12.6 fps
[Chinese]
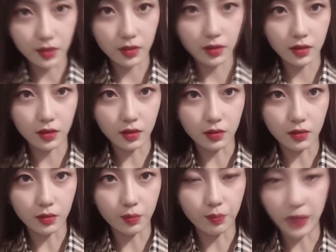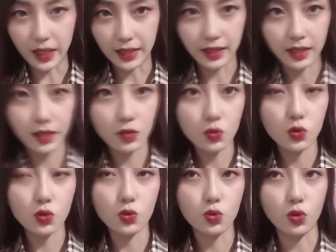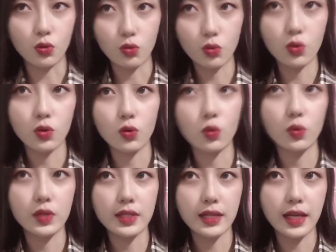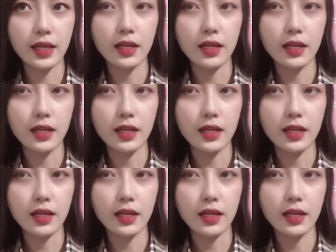嗯，每天就是全队都会在